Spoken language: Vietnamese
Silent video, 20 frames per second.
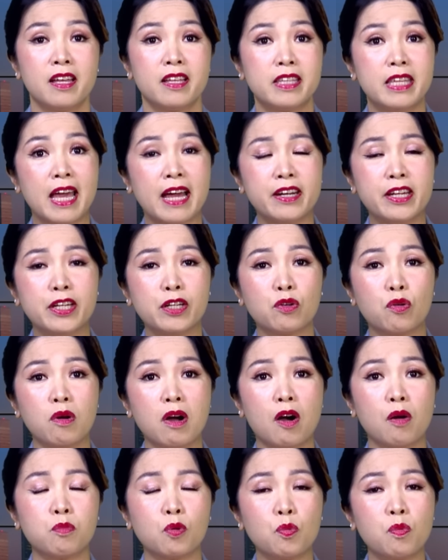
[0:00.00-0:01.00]
gia đình của
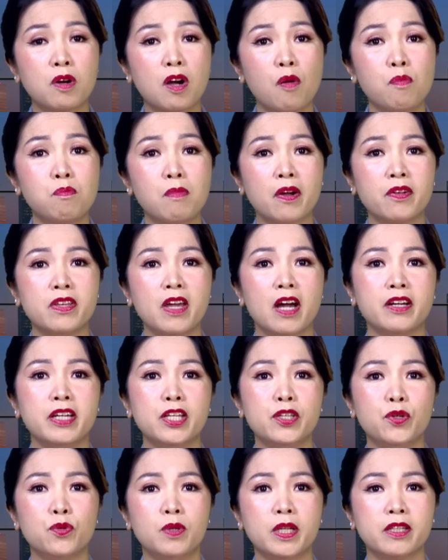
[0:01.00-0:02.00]
ông cũng không bao giờ
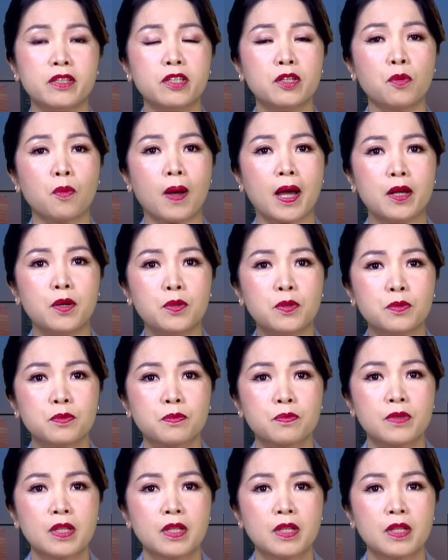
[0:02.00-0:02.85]
đi du lịch nước ngoài luôn